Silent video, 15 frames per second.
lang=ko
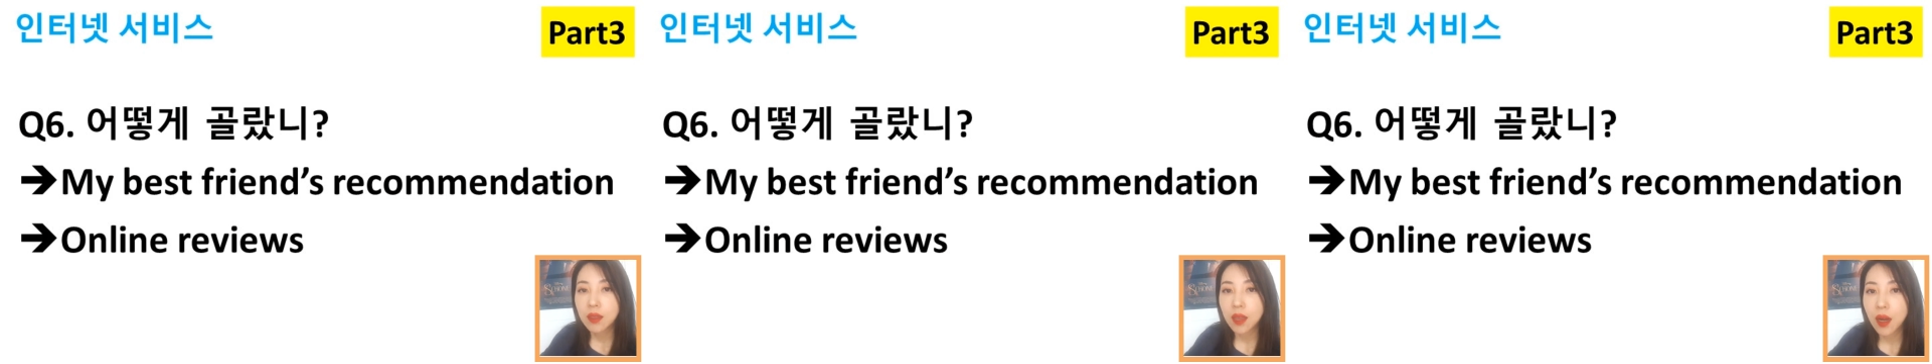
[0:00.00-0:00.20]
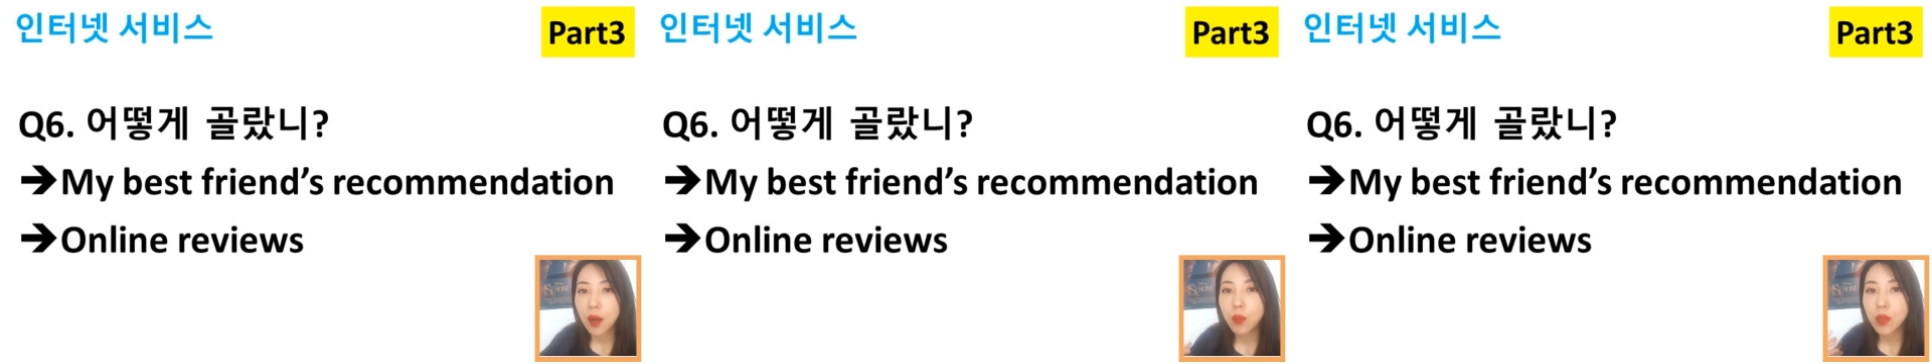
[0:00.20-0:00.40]

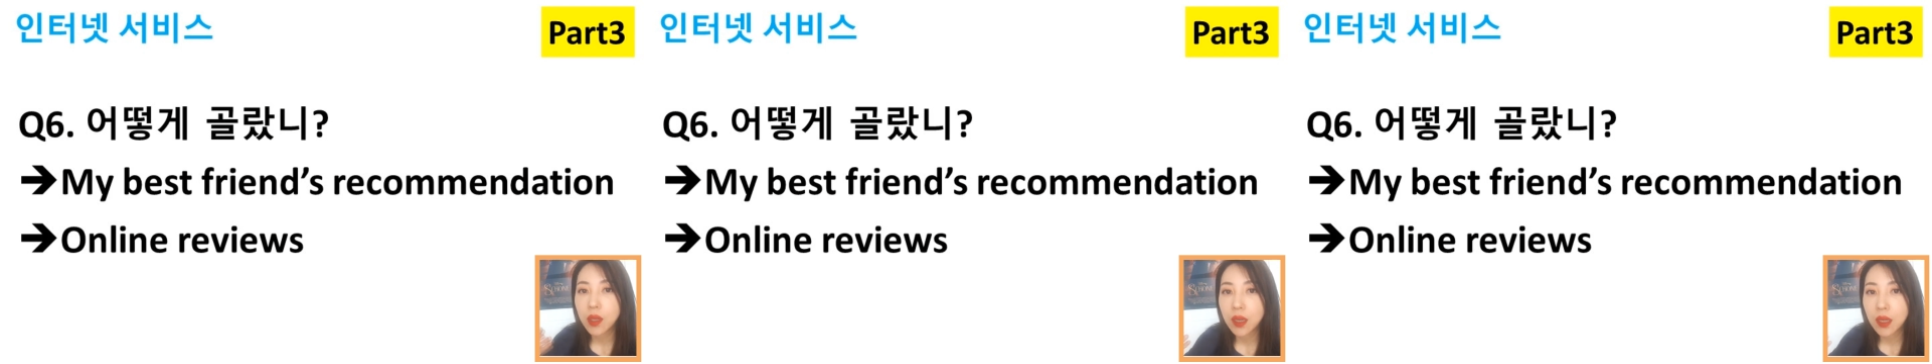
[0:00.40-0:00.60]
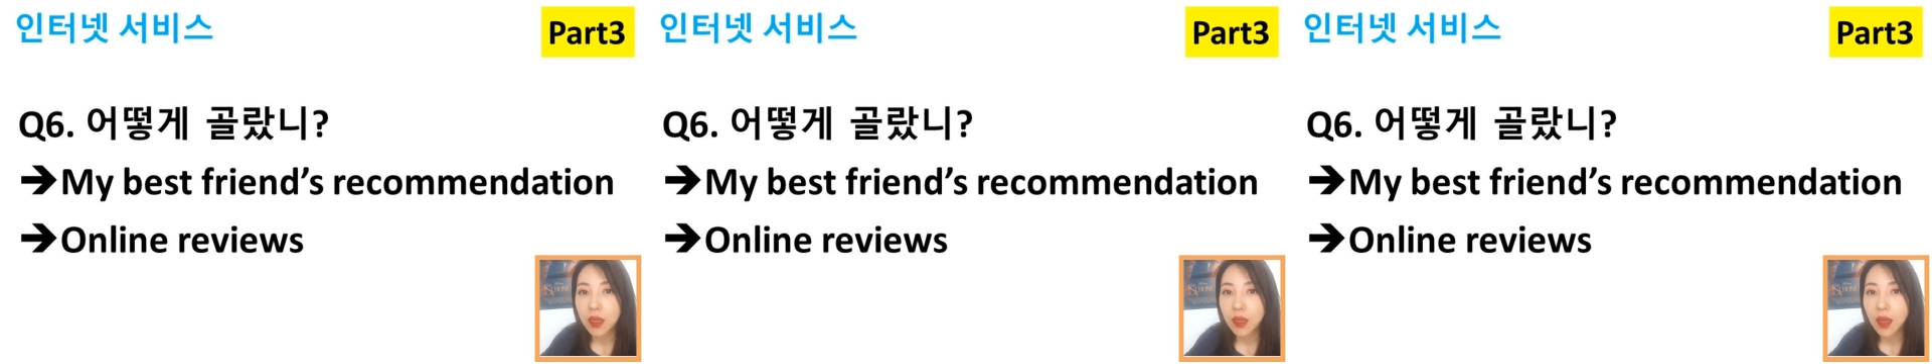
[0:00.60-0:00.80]

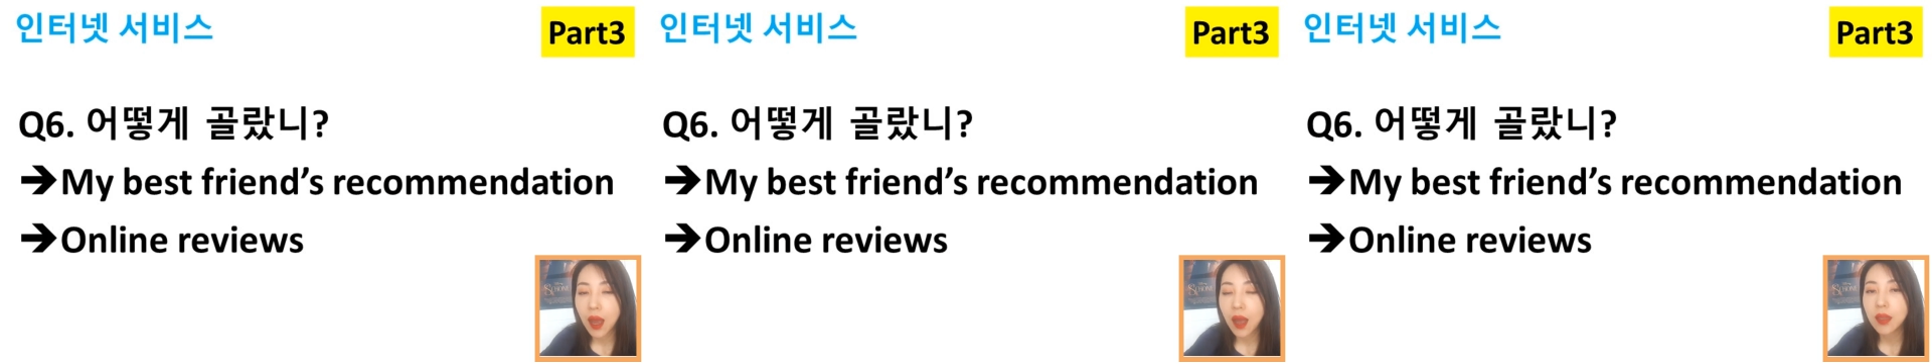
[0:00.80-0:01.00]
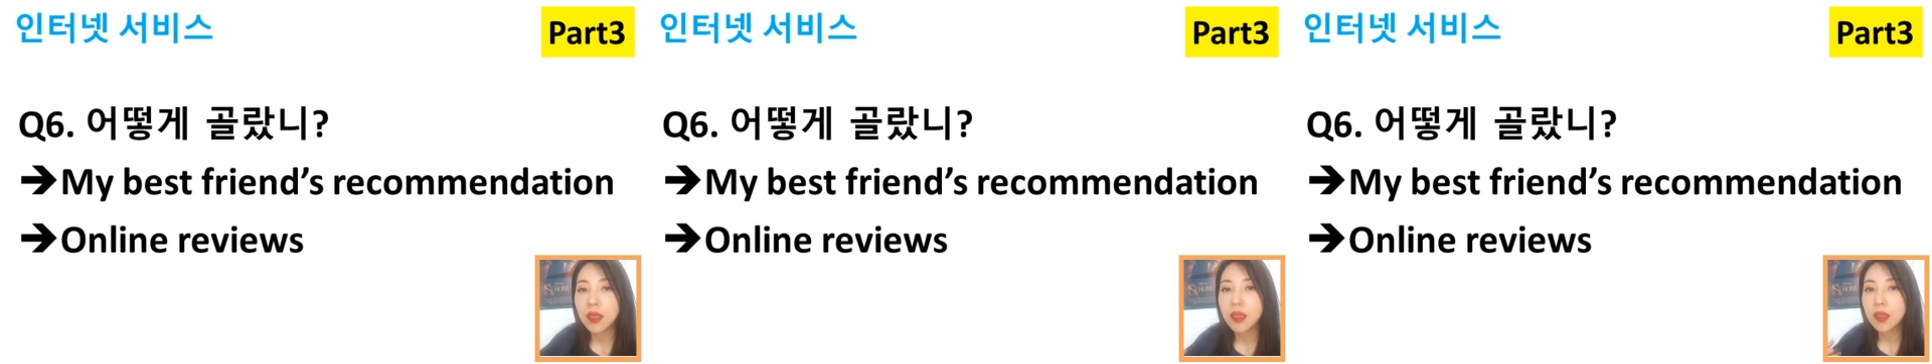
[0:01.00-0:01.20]
사람들이
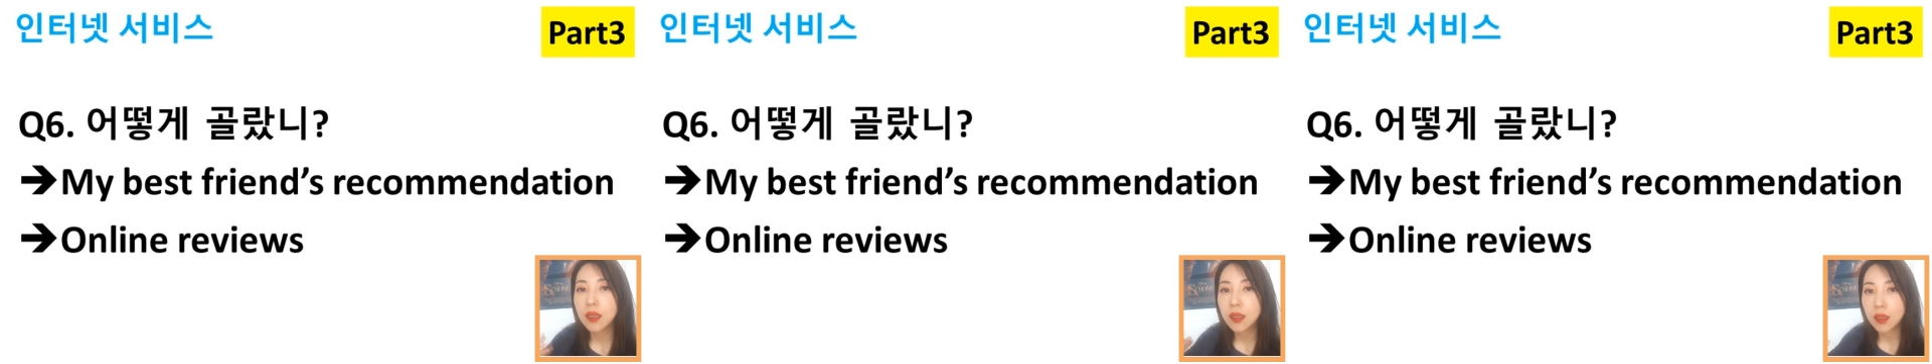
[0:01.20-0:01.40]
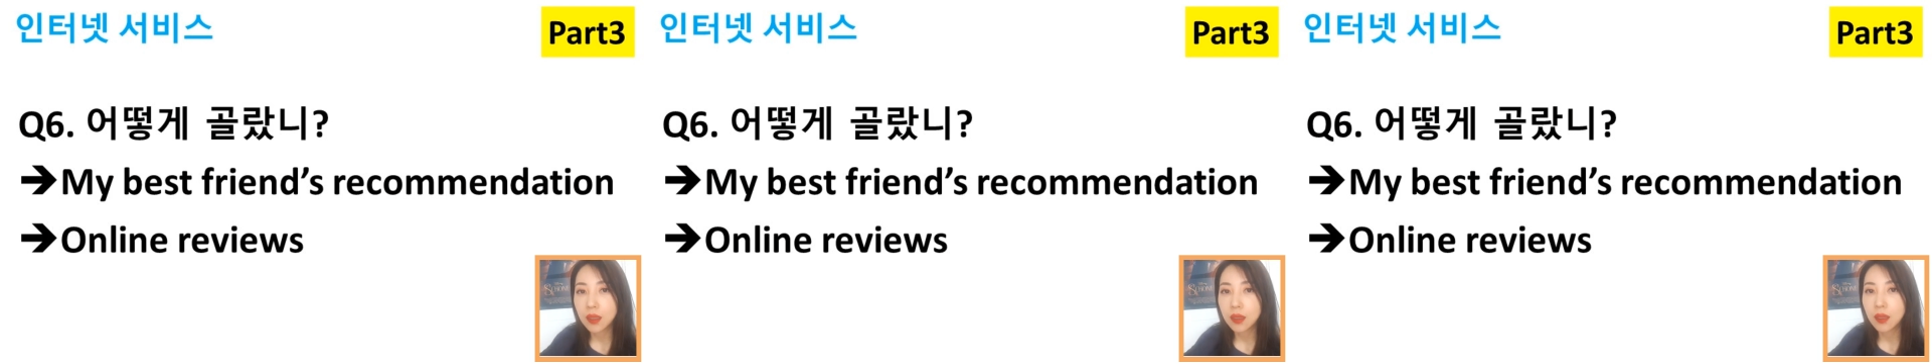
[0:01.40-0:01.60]

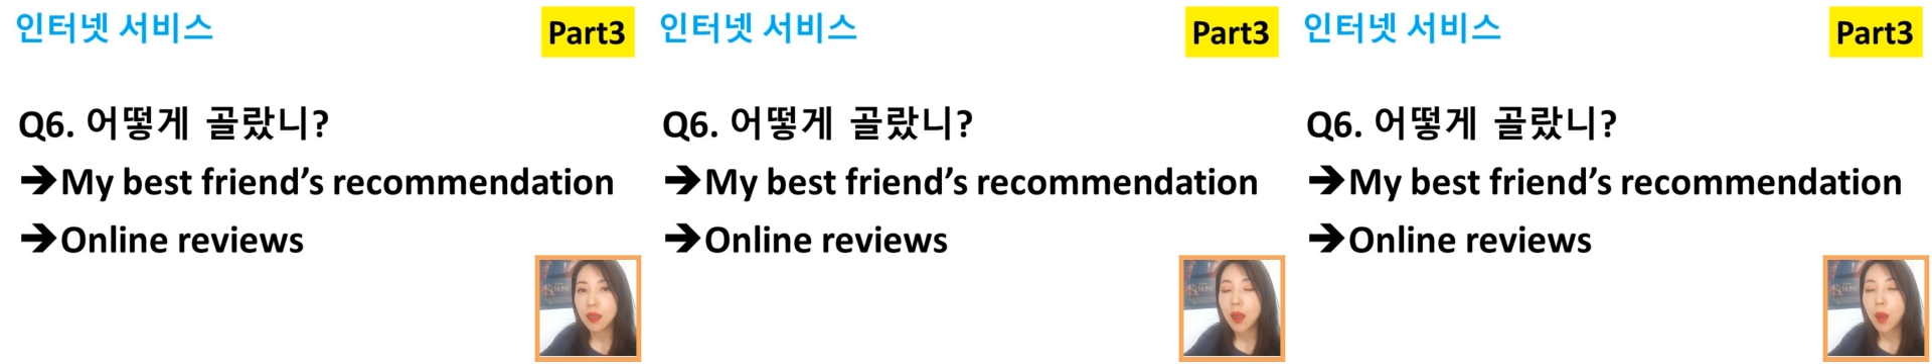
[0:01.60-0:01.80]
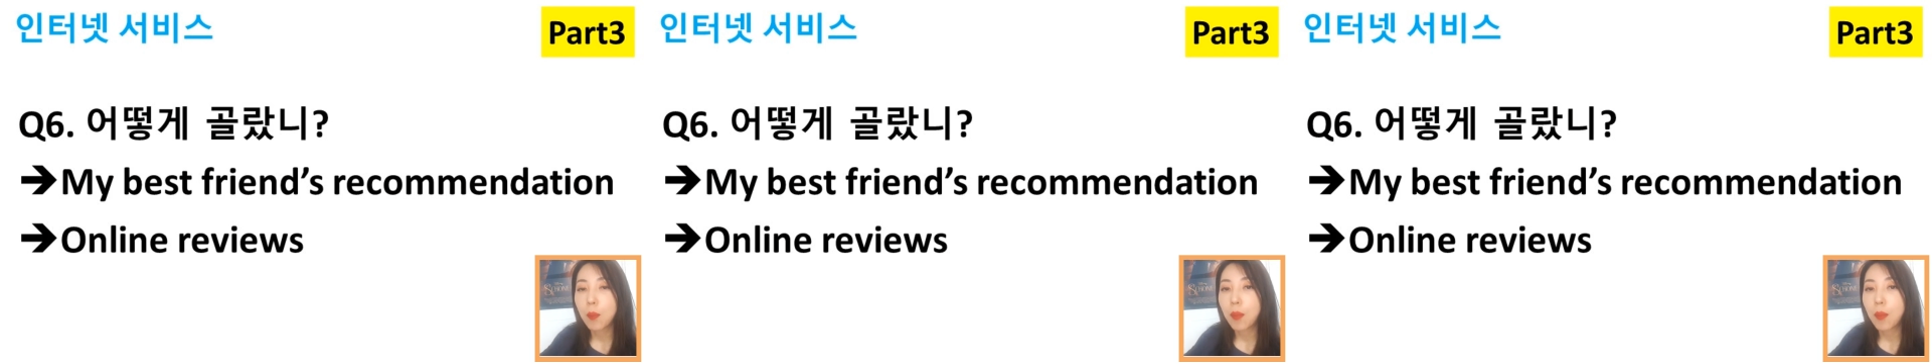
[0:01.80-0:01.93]
하는